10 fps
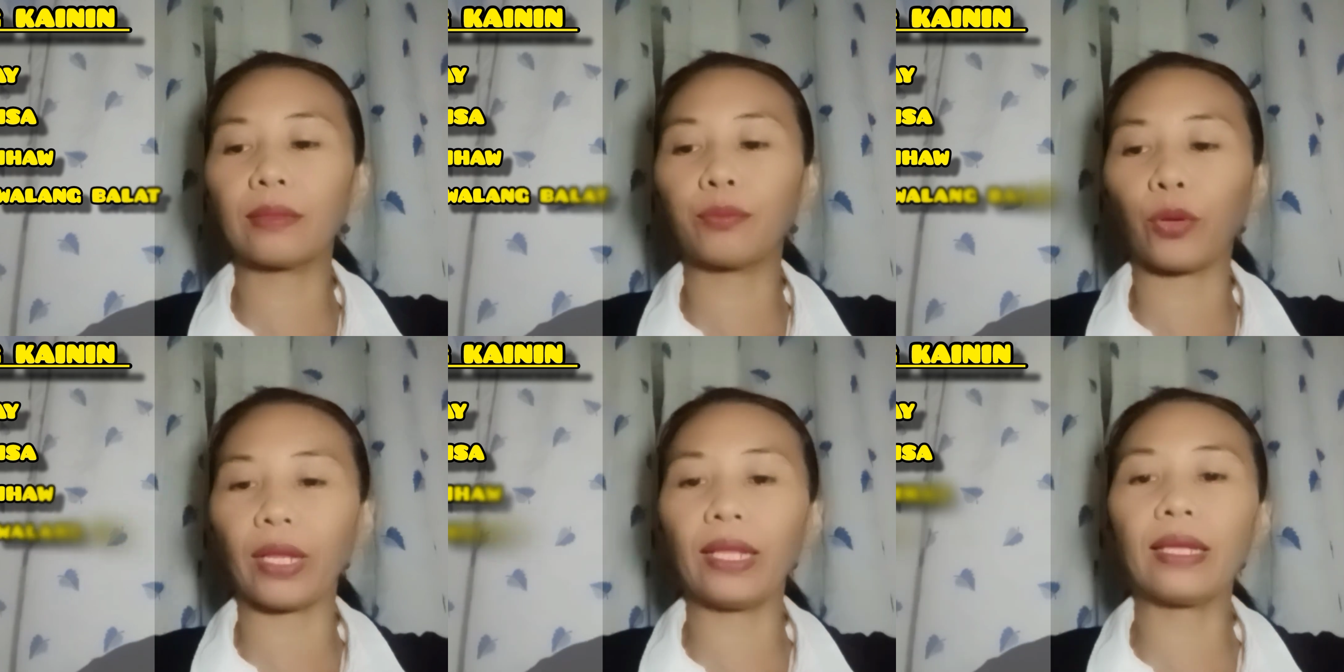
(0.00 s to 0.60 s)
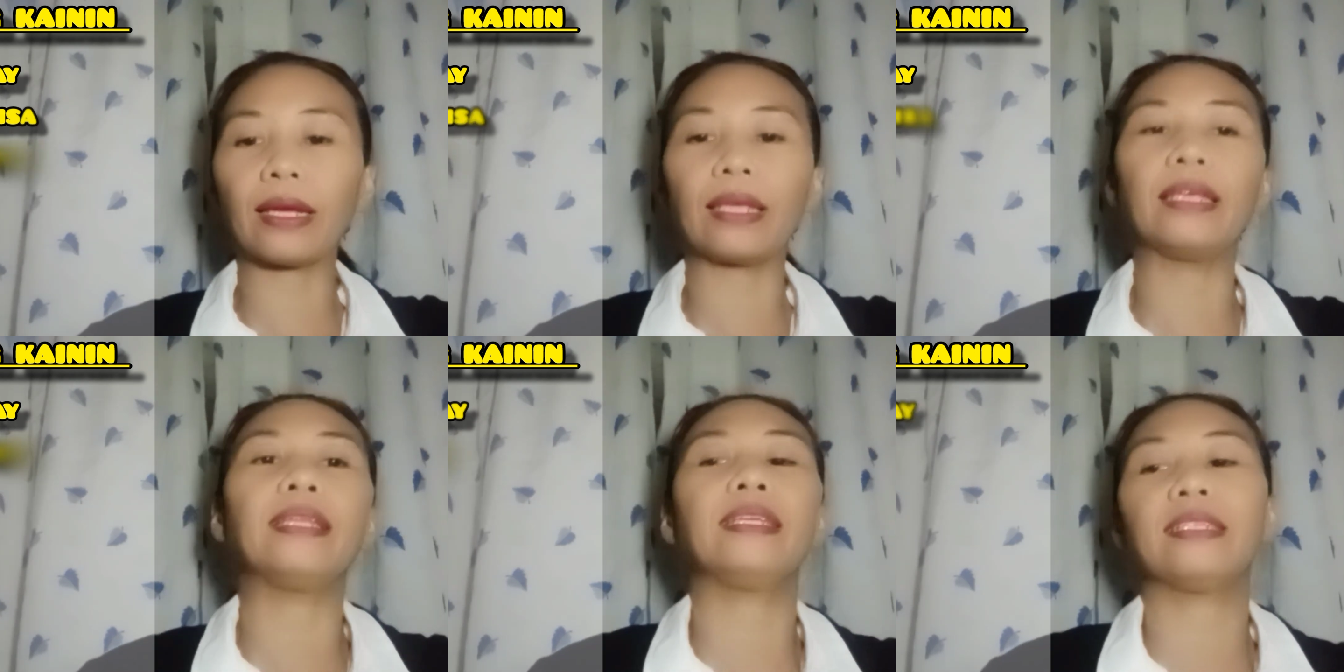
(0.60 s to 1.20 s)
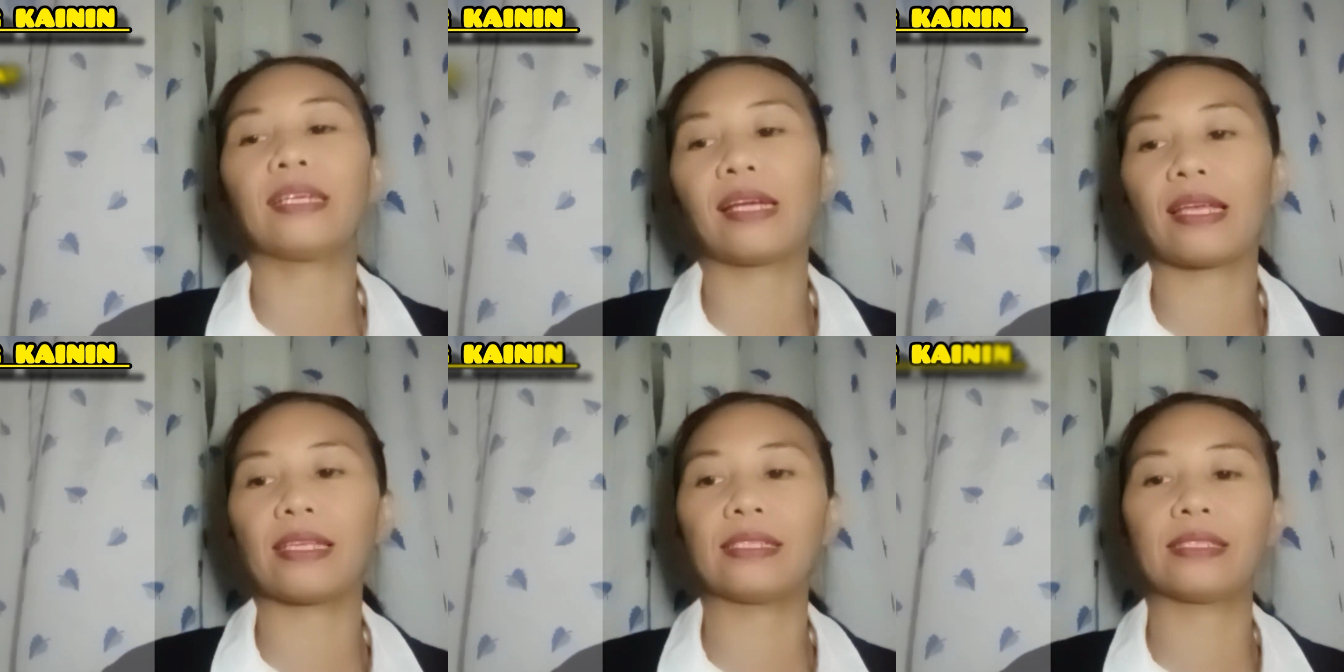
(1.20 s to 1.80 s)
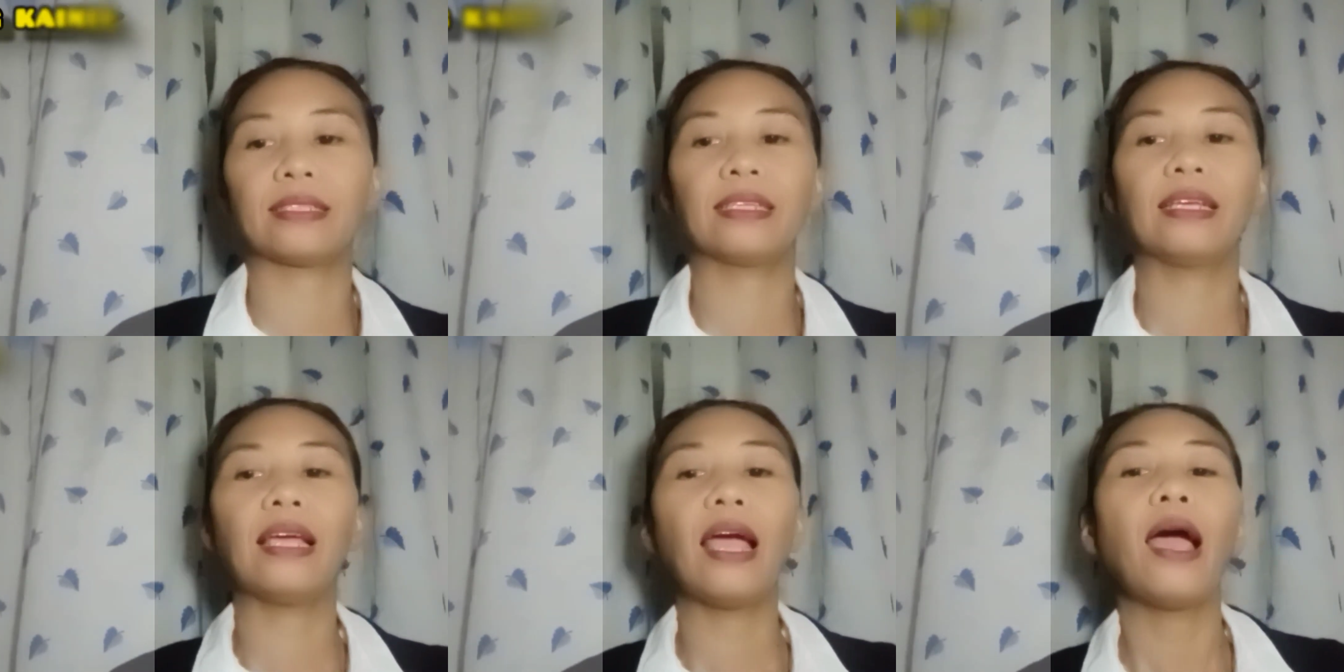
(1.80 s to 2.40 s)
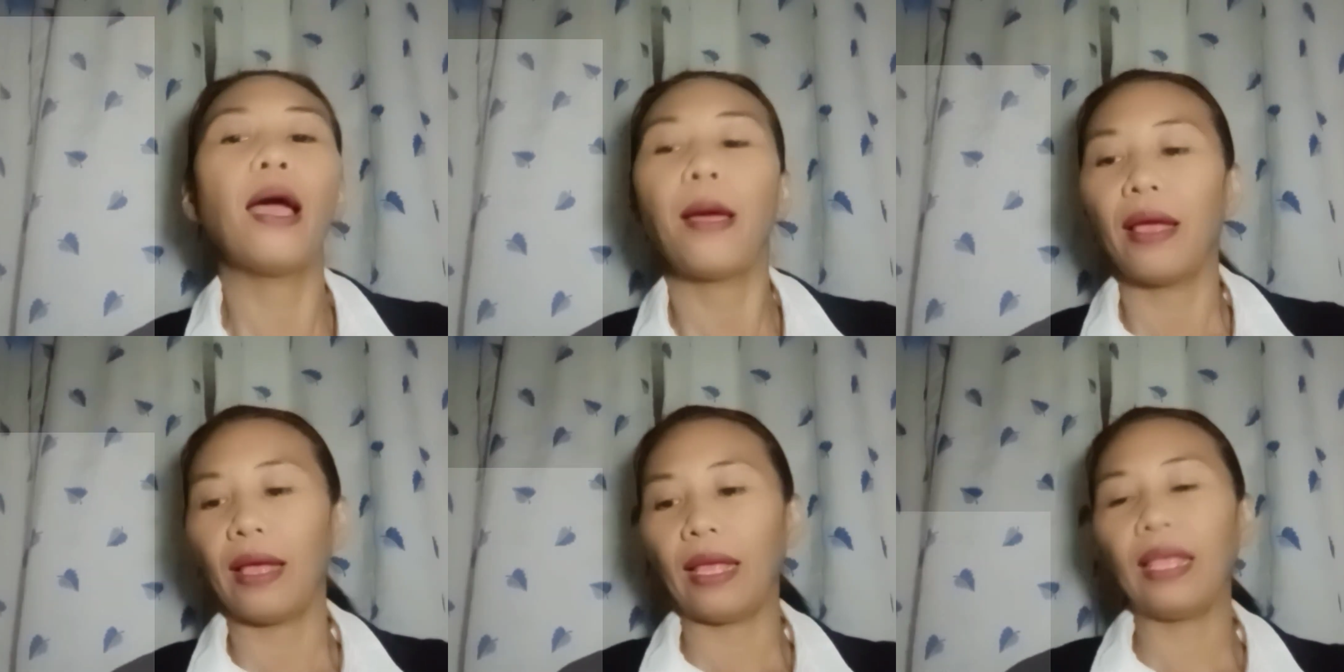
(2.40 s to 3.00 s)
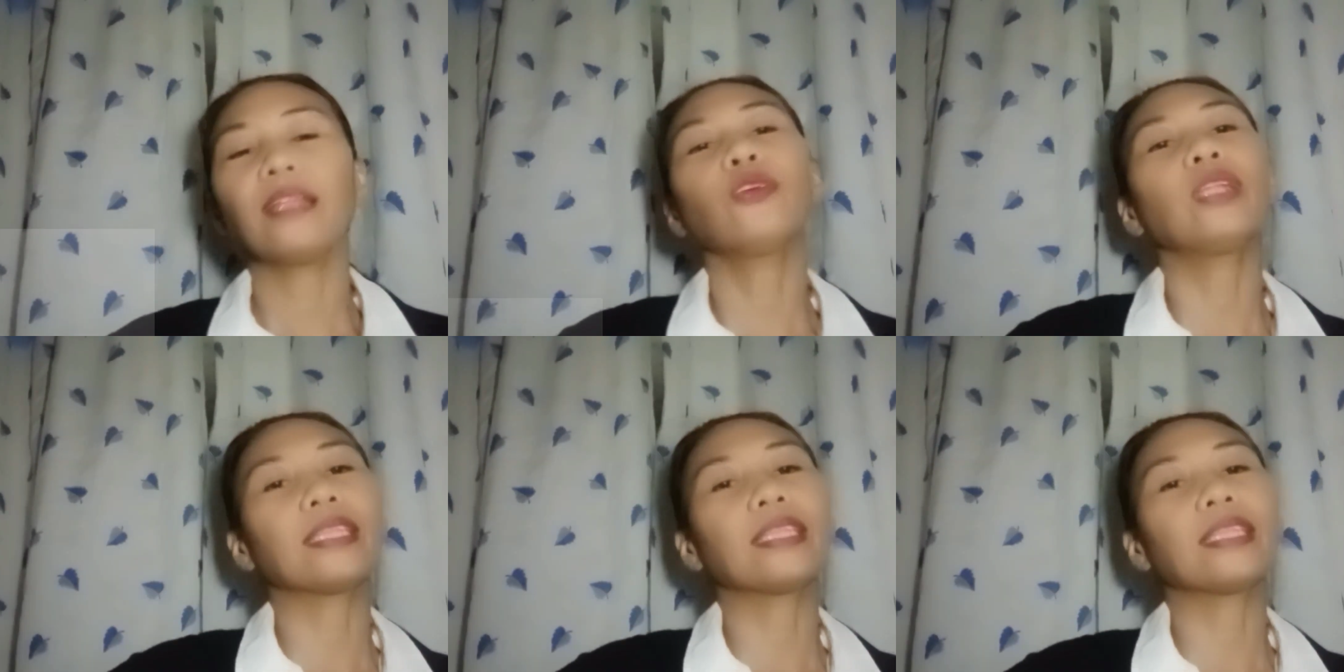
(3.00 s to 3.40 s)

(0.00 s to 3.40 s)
pwedeng kainin niya guys. Heto na